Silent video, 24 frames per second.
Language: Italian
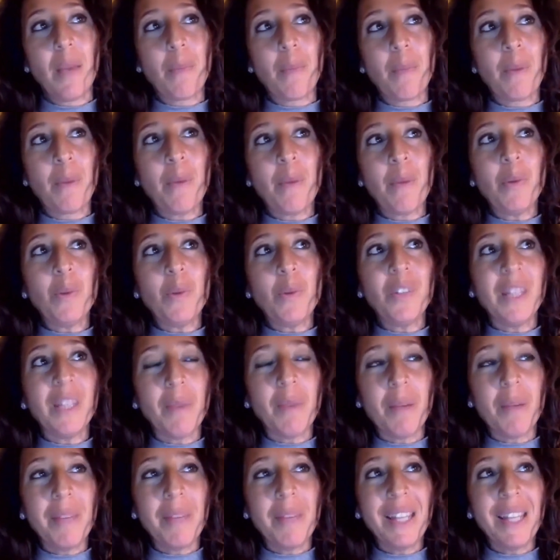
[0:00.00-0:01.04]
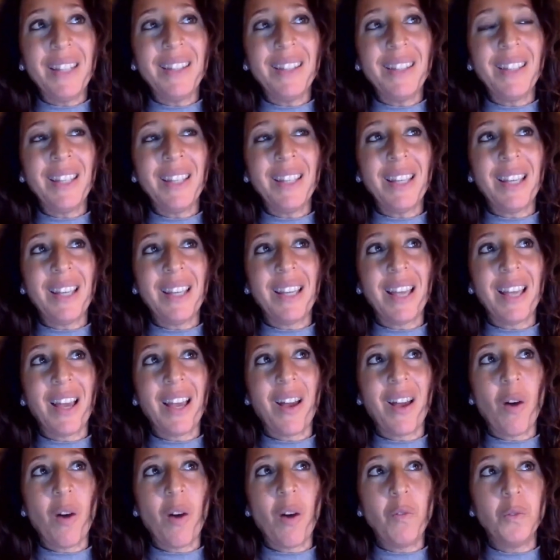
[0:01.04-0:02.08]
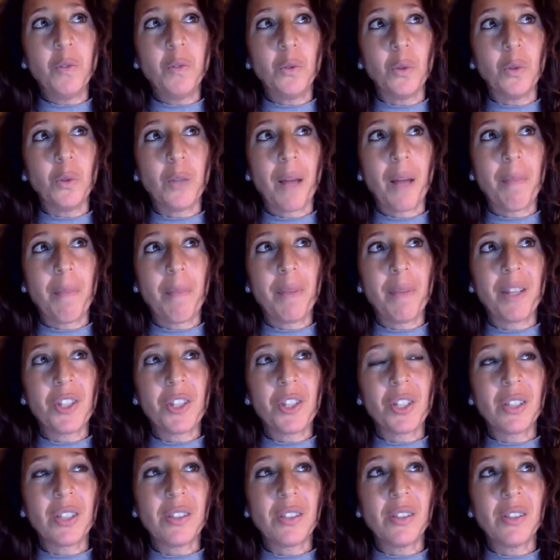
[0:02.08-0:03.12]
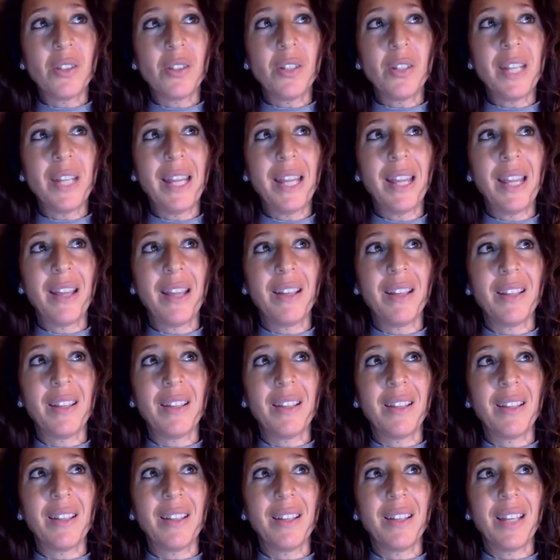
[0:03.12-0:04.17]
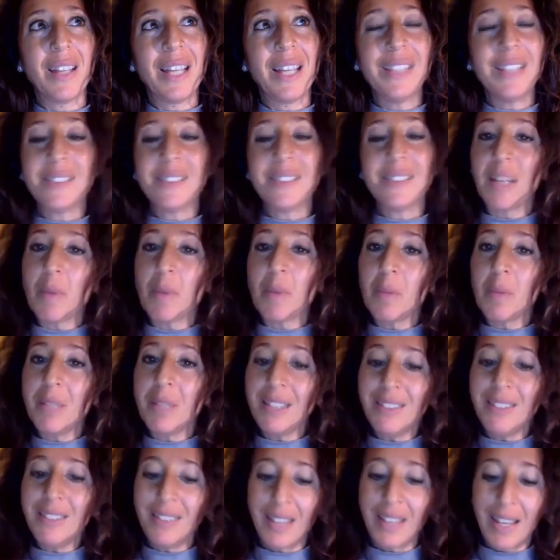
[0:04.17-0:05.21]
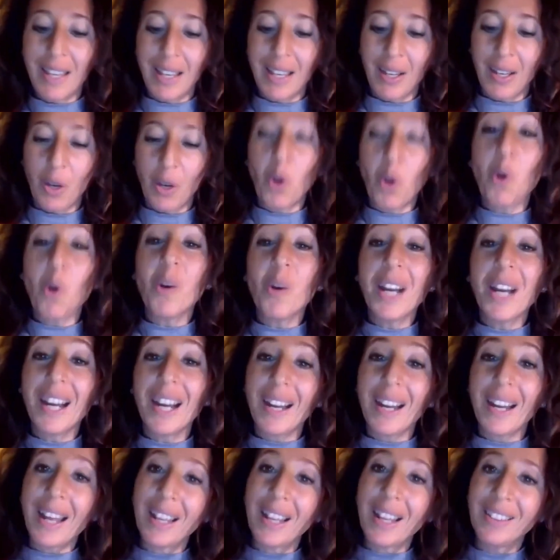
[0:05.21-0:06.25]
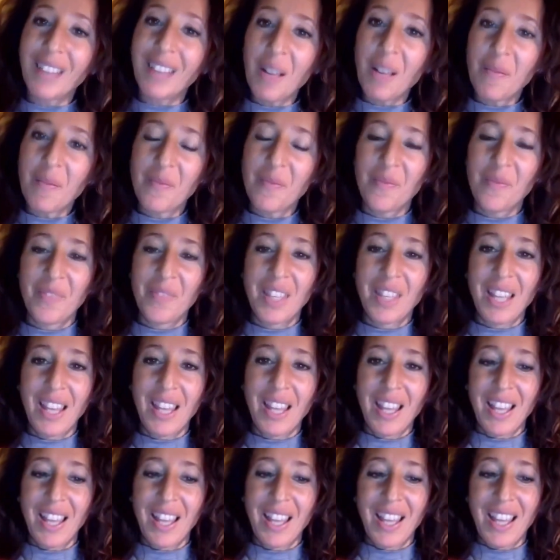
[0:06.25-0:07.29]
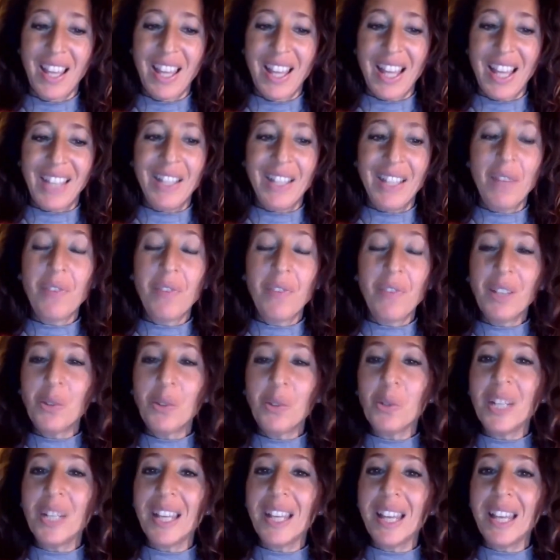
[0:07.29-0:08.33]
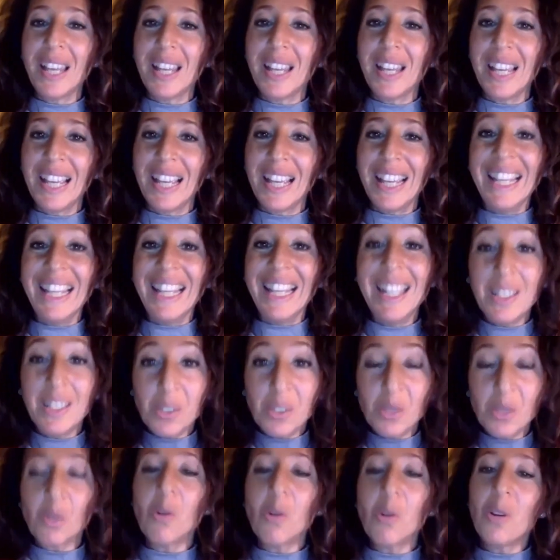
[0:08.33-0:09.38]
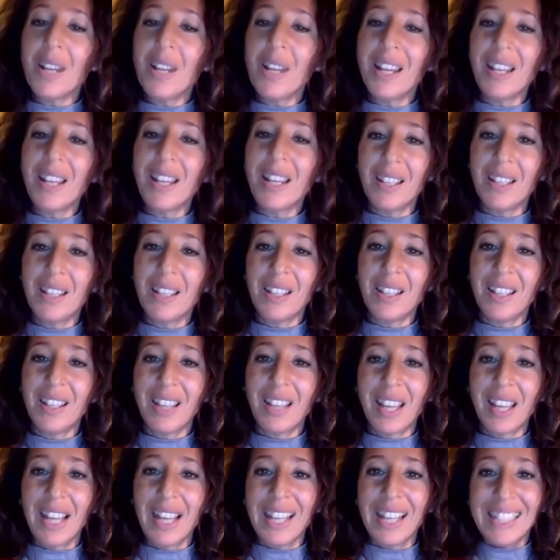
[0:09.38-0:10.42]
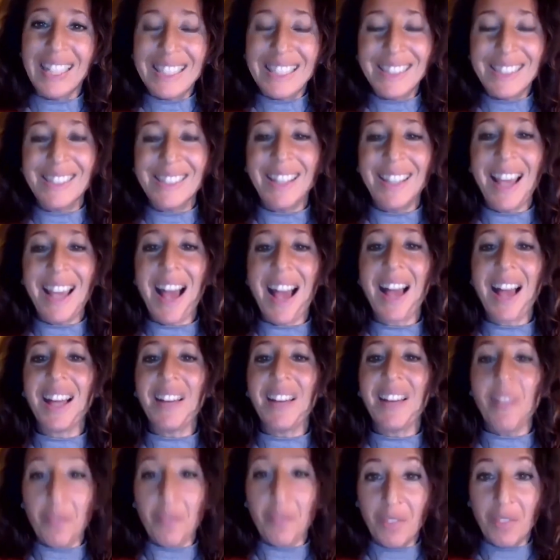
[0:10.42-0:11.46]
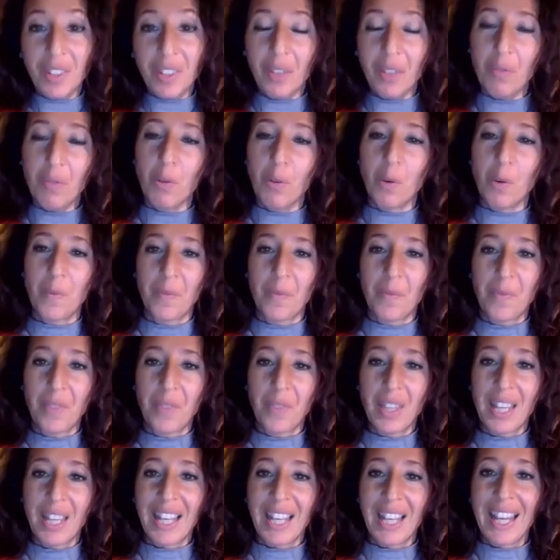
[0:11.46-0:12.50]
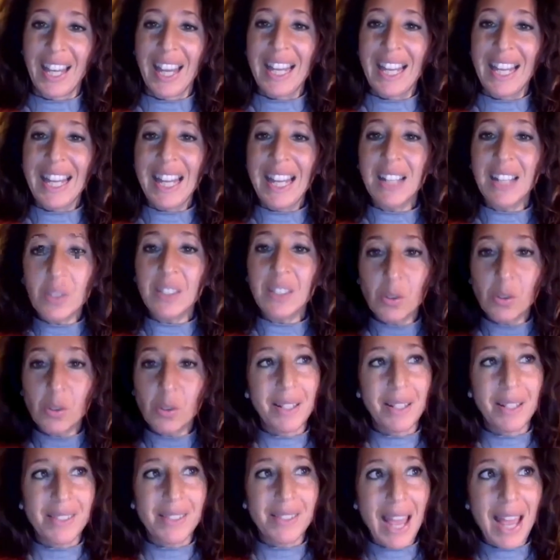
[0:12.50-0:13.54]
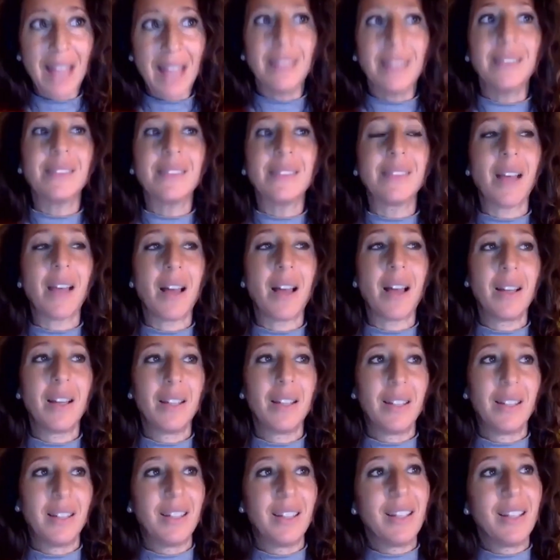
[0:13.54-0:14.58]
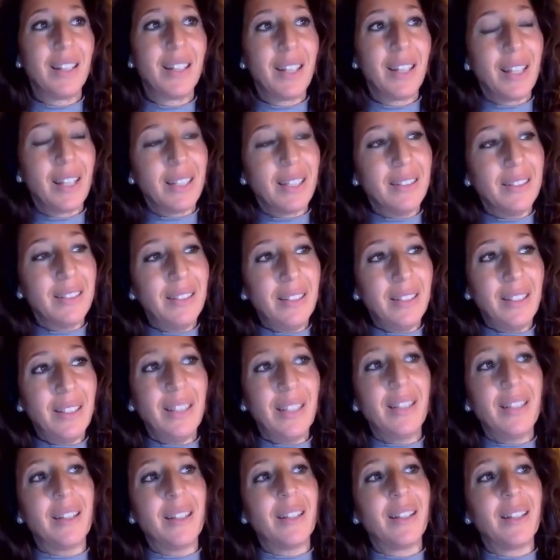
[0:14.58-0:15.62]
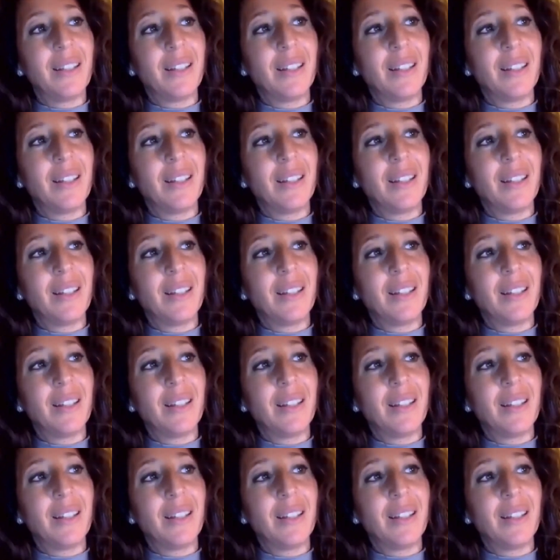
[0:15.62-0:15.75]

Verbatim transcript: proprio ultimamente ho avuto una percezione estremamente concreta del fatto che il sole sia vivo, che nel presenza di